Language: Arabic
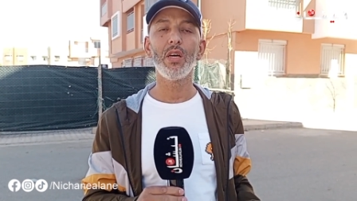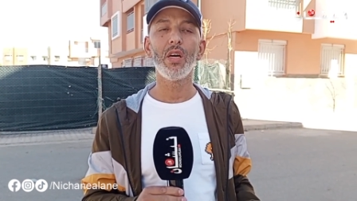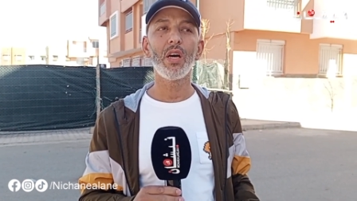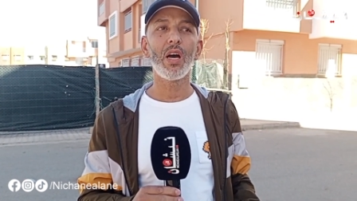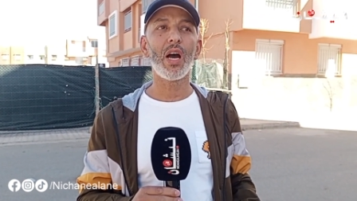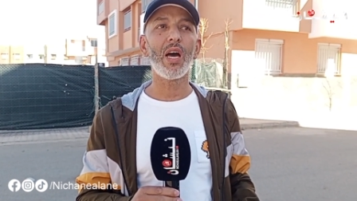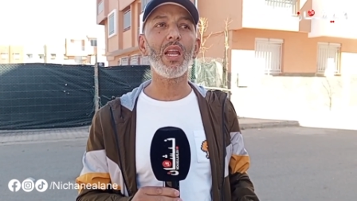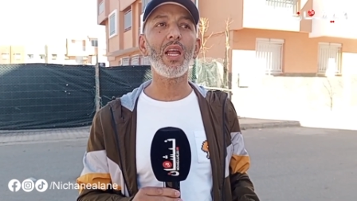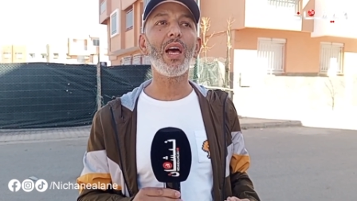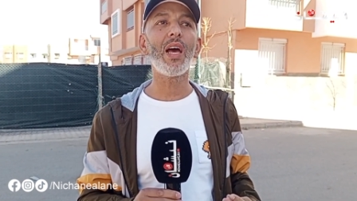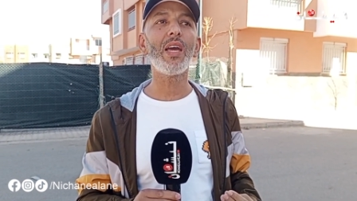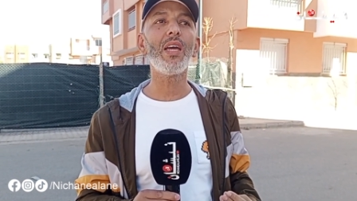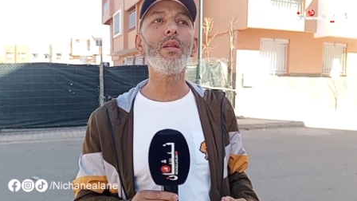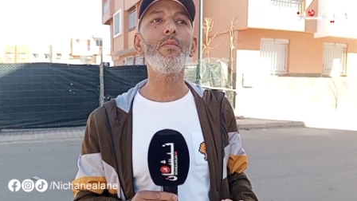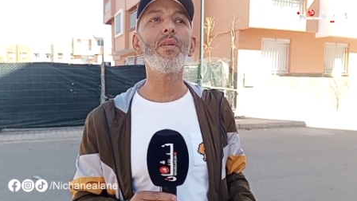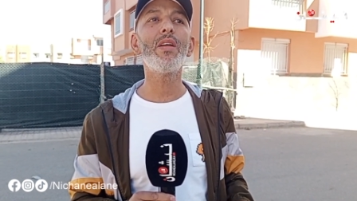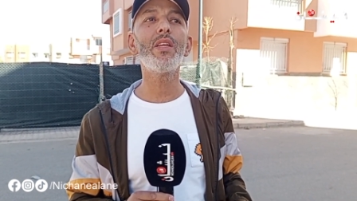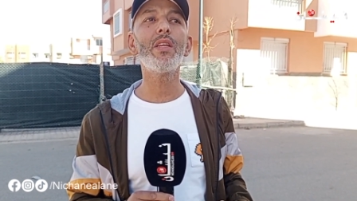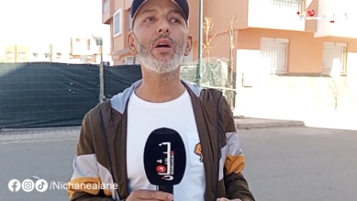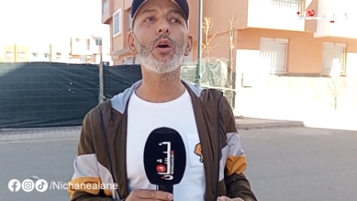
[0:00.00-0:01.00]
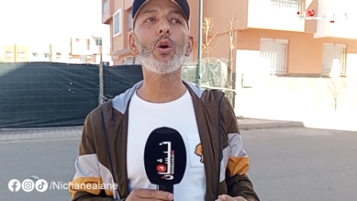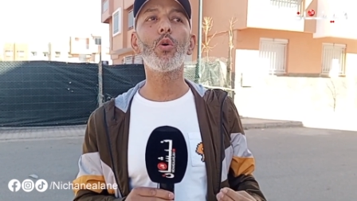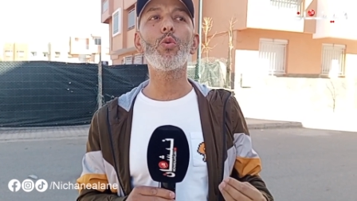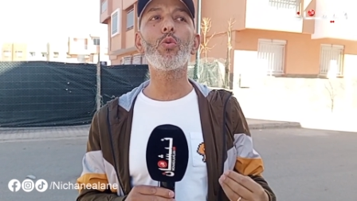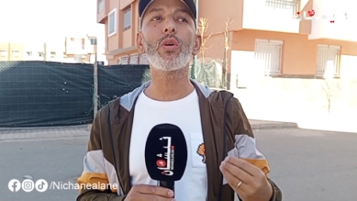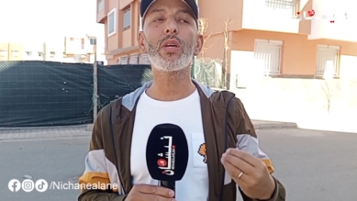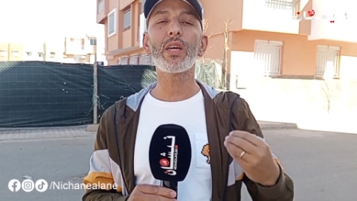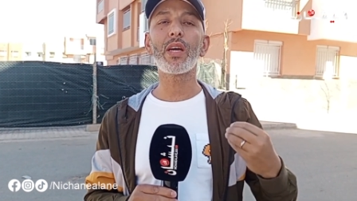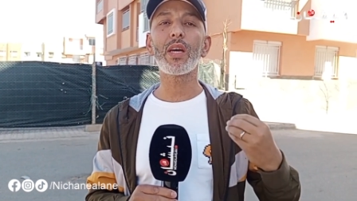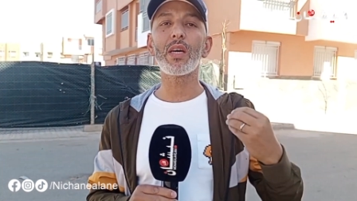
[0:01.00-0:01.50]
على علم
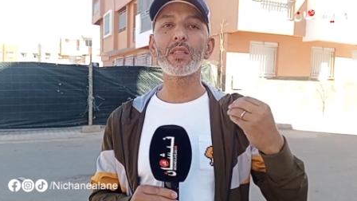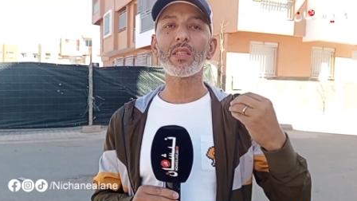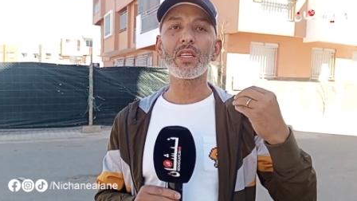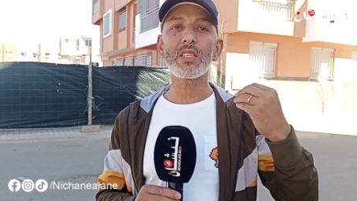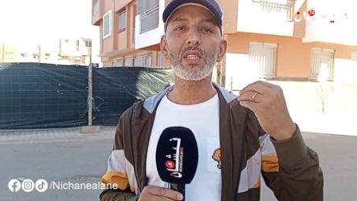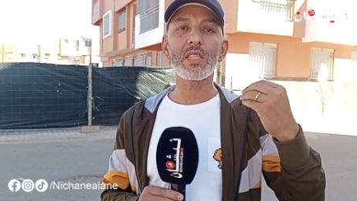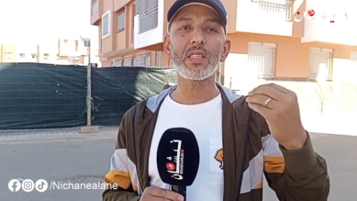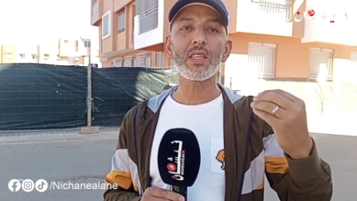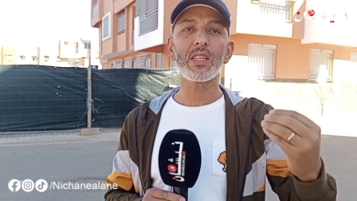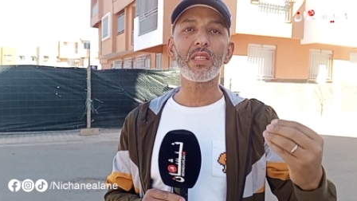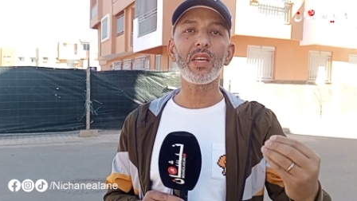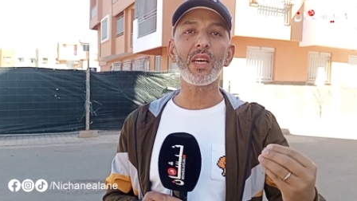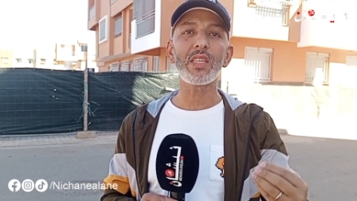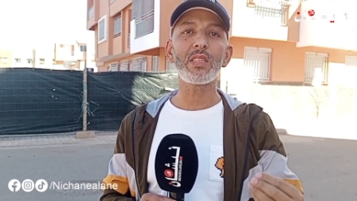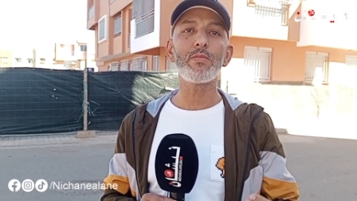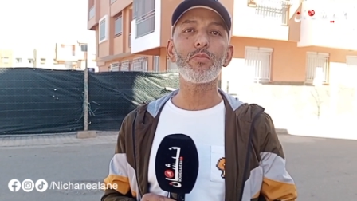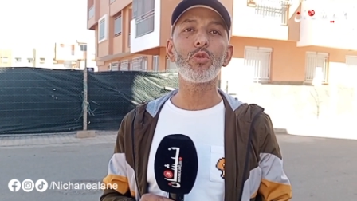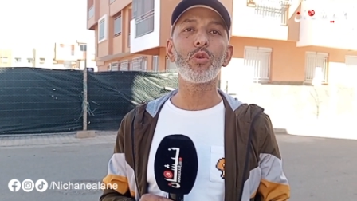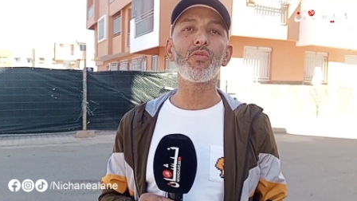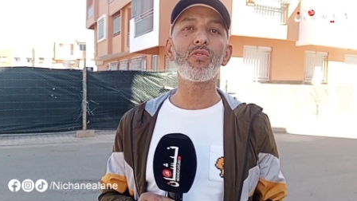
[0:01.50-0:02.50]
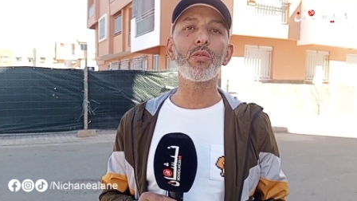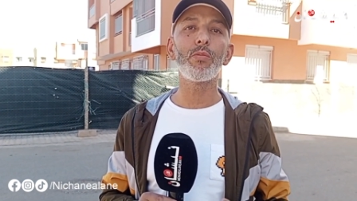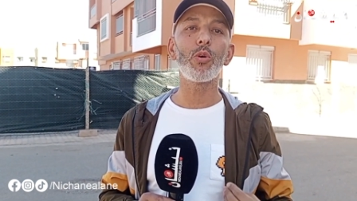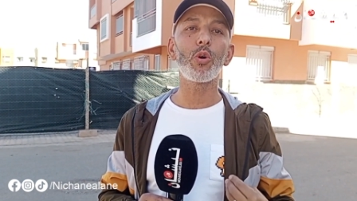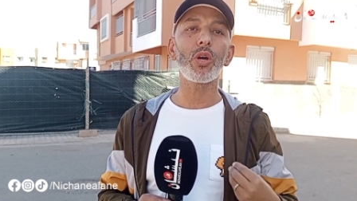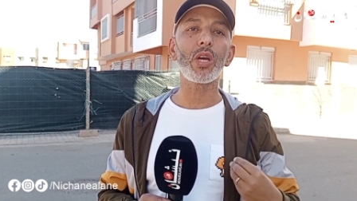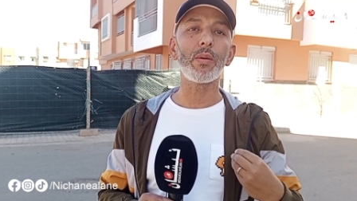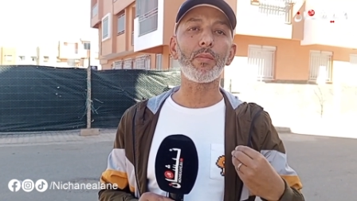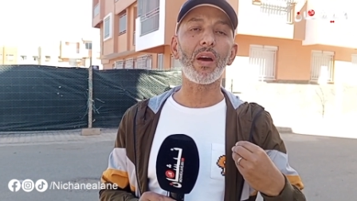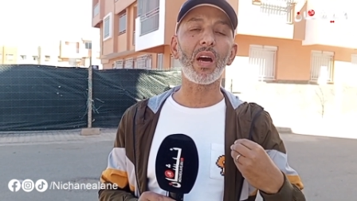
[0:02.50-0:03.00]
انه سلطان تحسن منهم في
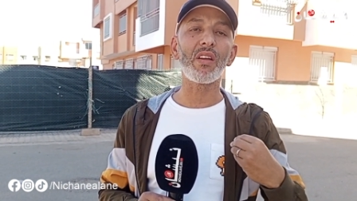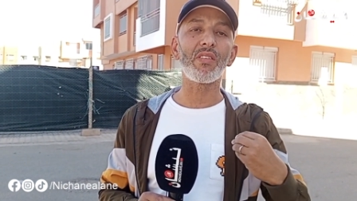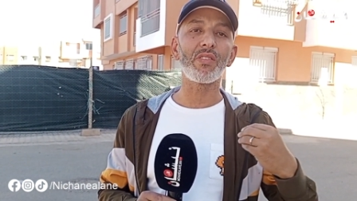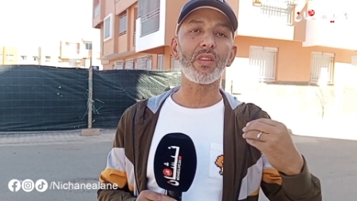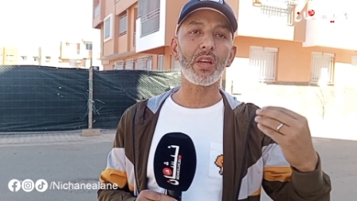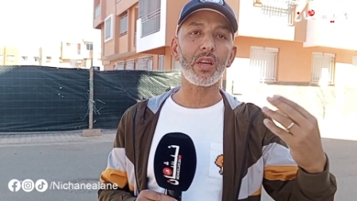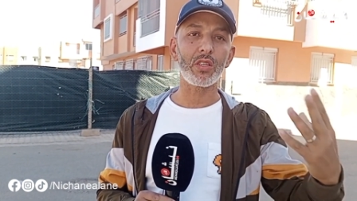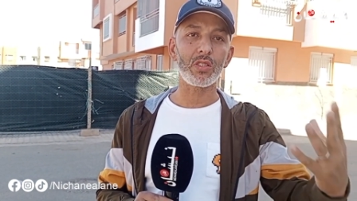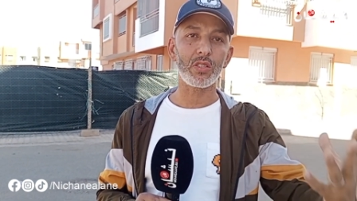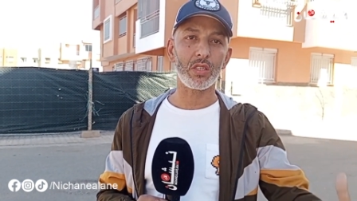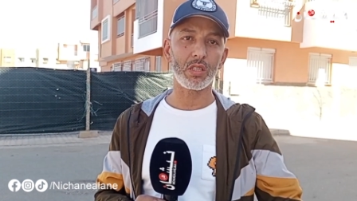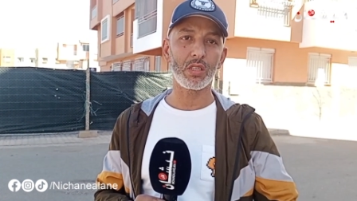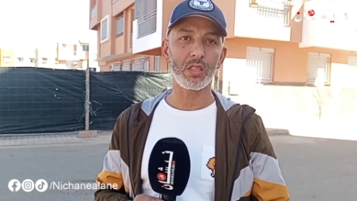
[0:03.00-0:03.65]
الموقع ب 1000 درجه